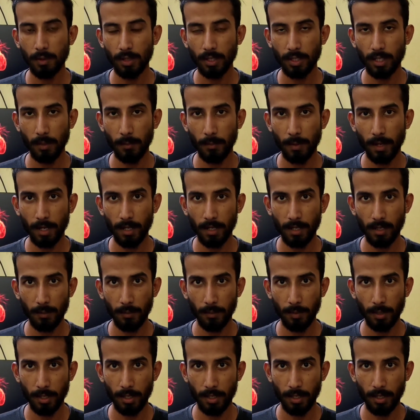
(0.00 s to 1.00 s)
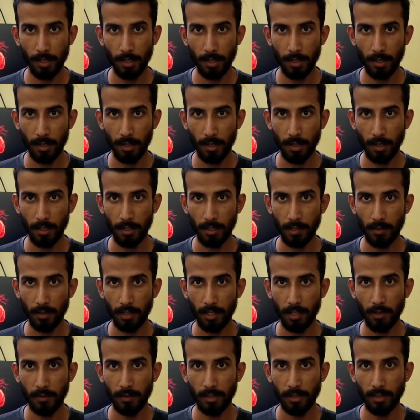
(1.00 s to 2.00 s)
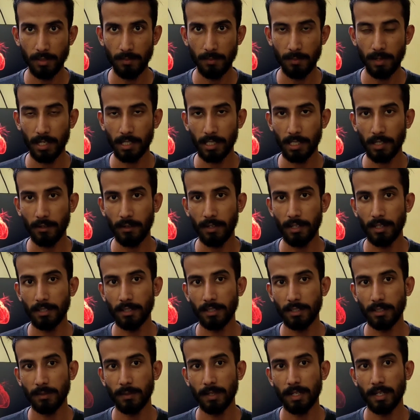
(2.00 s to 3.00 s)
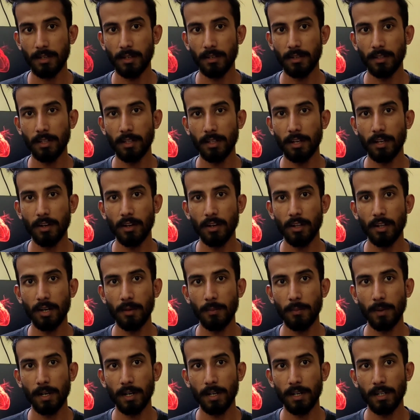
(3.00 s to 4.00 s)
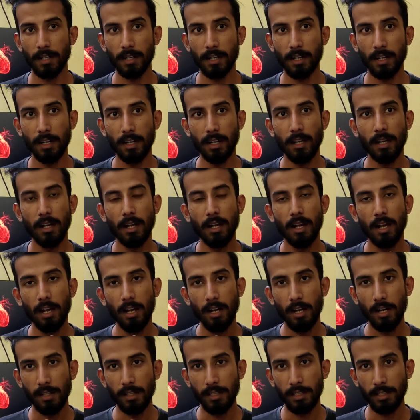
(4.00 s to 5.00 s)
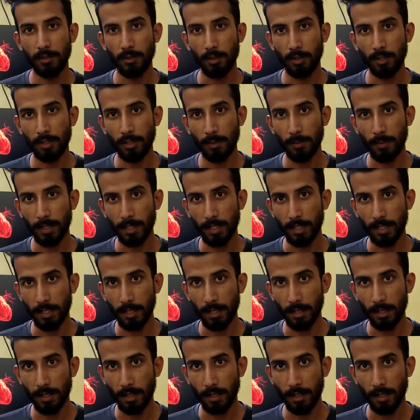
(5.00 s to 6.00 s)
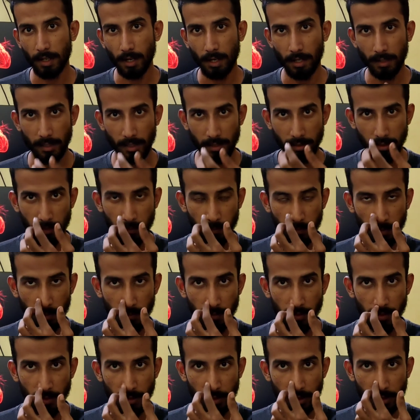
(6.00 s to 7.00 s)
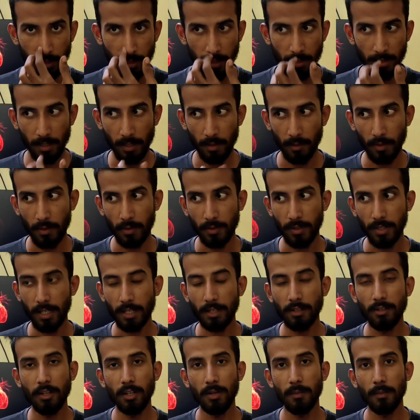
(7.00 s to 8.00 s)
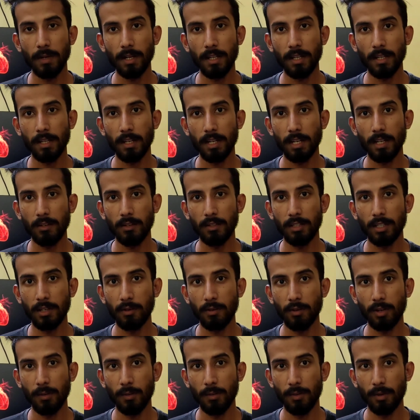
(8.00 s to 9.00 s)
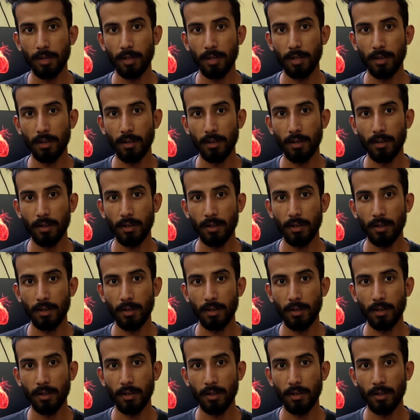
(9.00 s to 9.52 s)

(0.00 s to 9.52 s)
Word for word: ஒர்க்கை பார்க்க போயிருக்காரு அடுத்ததாக வந்து ஜிம் ஆக்டிவிட்டீஸ் அந்த மாதிரி வந்து ரெகுலராக பண்ணுறதுனால அதையும் தொடர்ந்து பண்ணியிருக்காரு அந்த சிம்டம்ஸ் வந்து அவர் வந்து இக்னோர் பண்ணதுனால வந்து இவ்வளோ பெரிய